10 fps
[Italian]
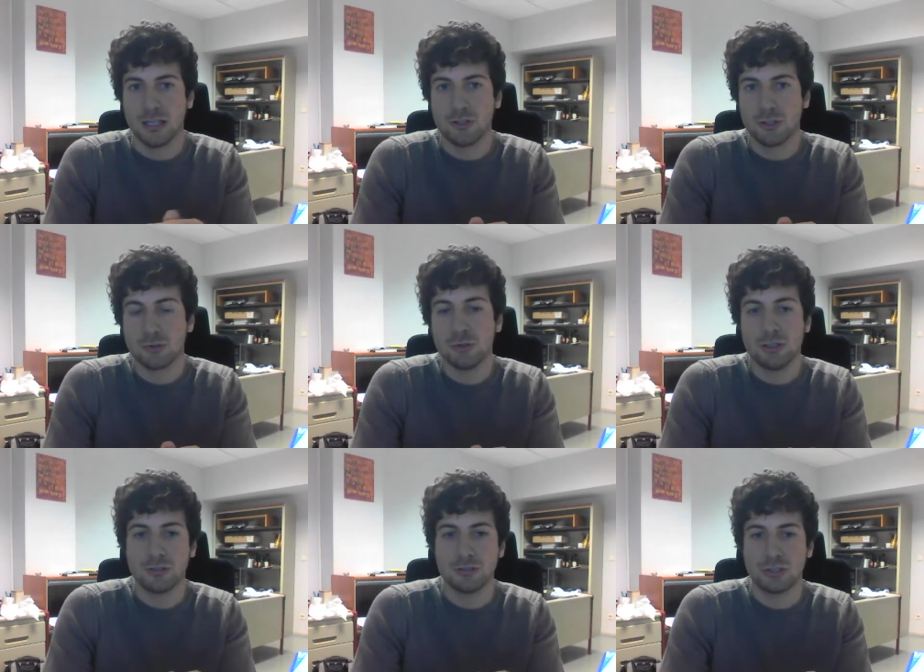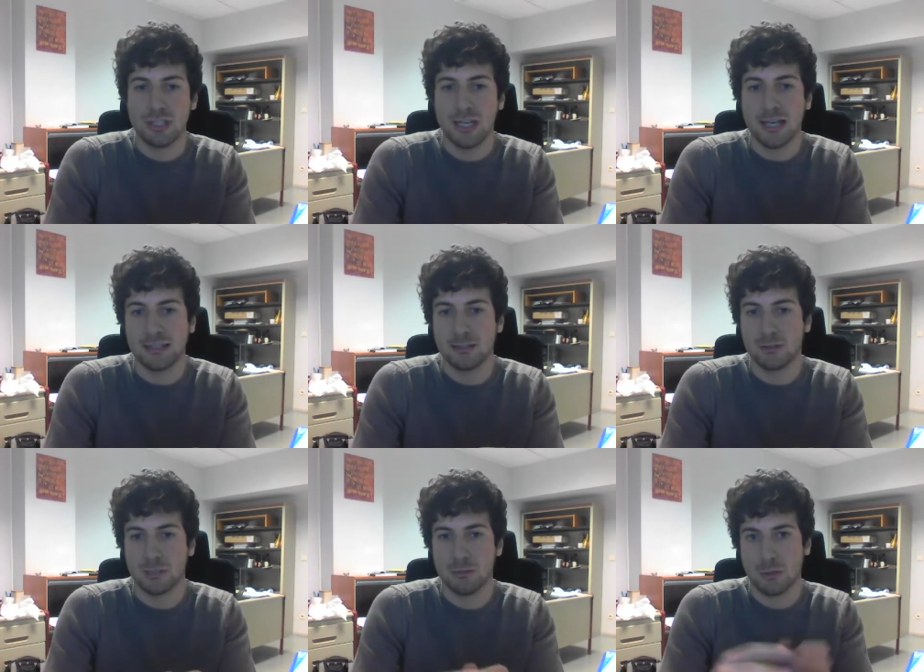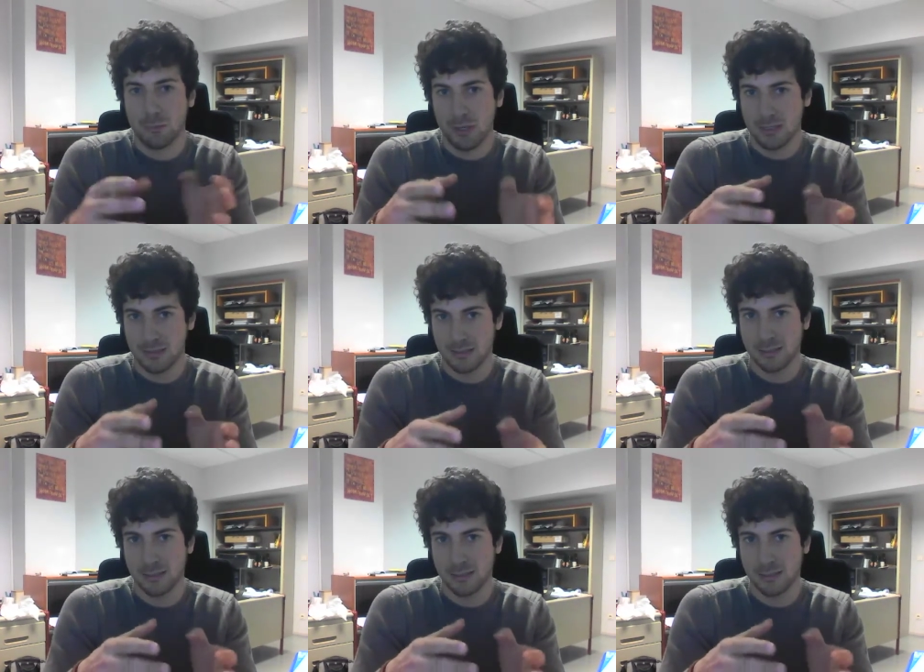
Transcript: I circuiti consigliati dovrebbero poi essere